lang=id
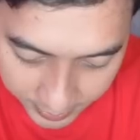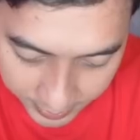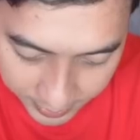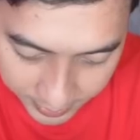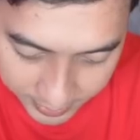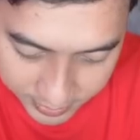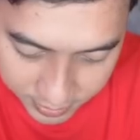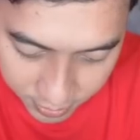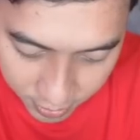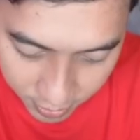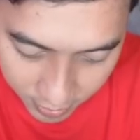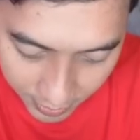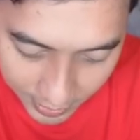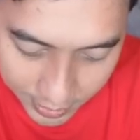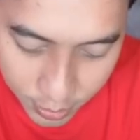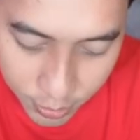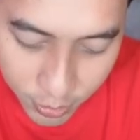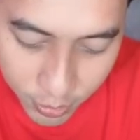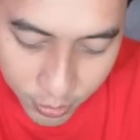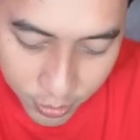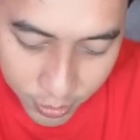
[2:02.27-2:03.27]
yeah, let's go
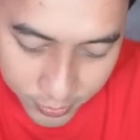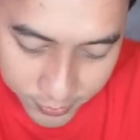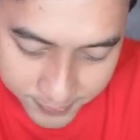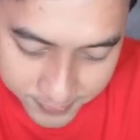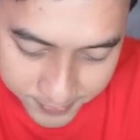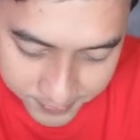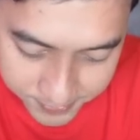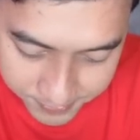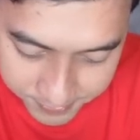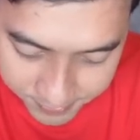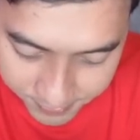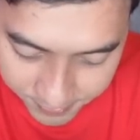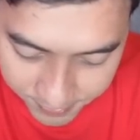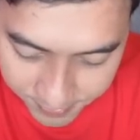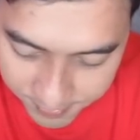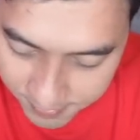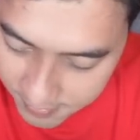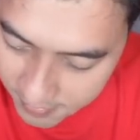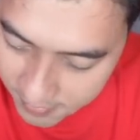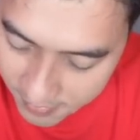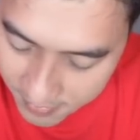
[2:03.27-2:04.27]
aduh
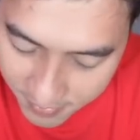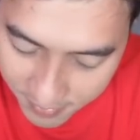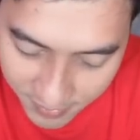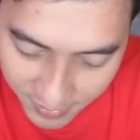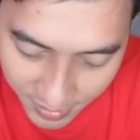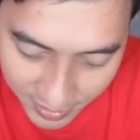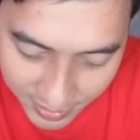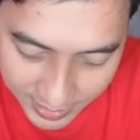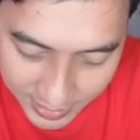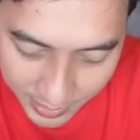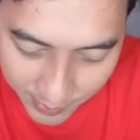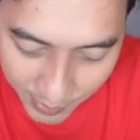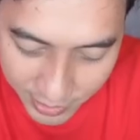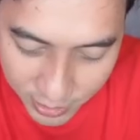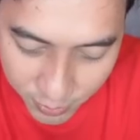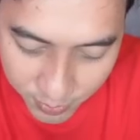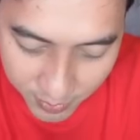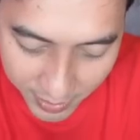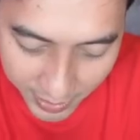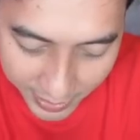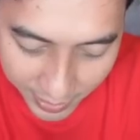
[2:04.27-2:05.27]
kita
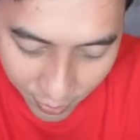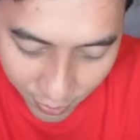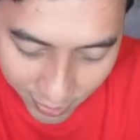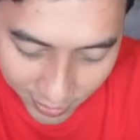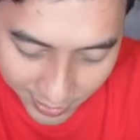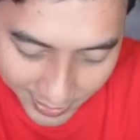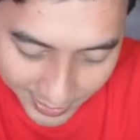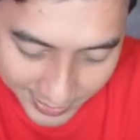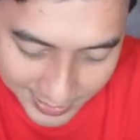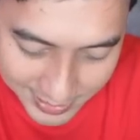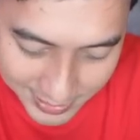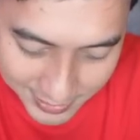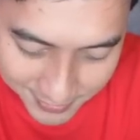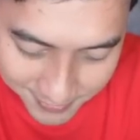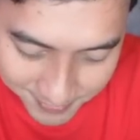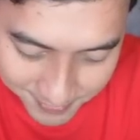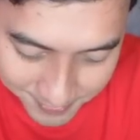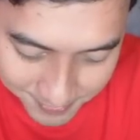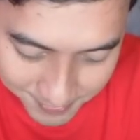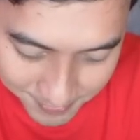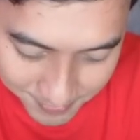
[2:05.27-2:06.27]
masuk black hole guys
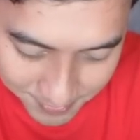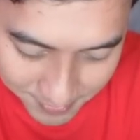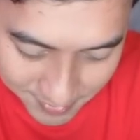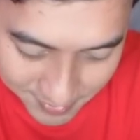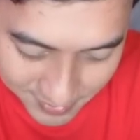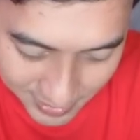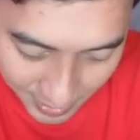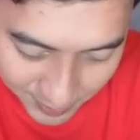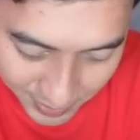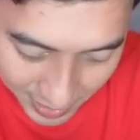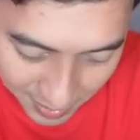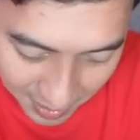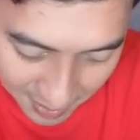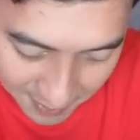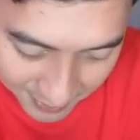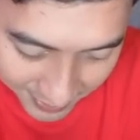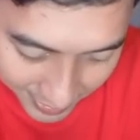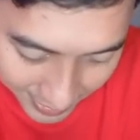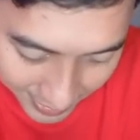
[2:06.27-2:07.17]
tapi nggak apa-apa